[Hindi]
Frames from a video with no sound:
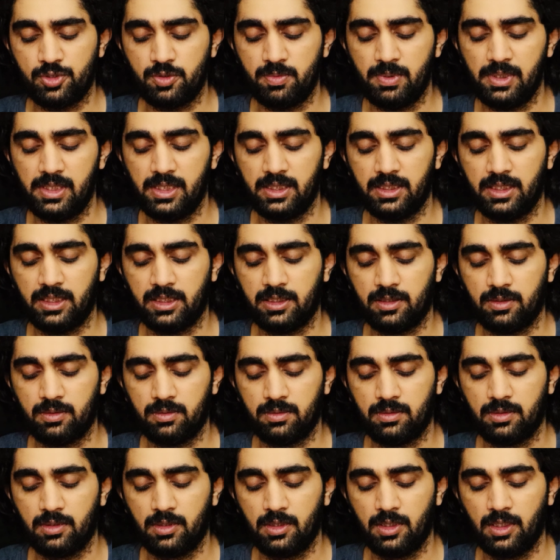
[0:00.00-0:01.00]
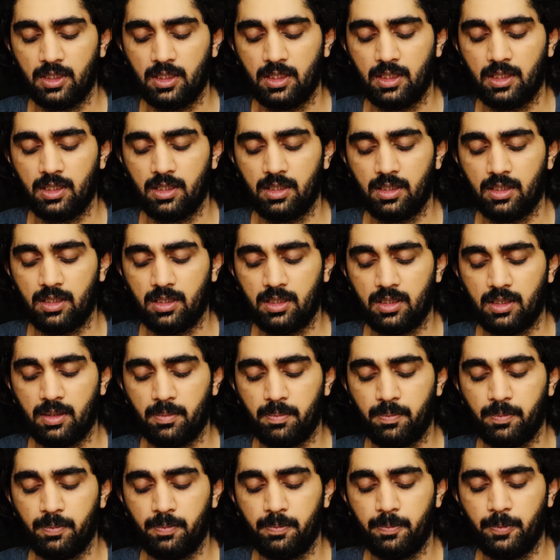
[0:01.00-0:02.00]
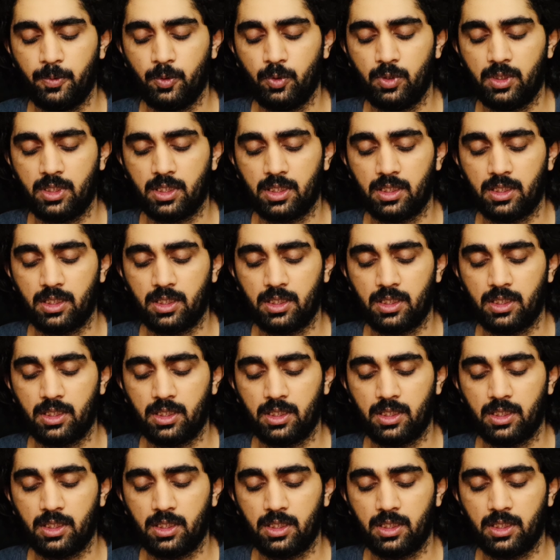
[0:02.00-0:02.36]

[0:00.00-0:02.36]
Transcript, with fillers: लिख देता हूँ पुट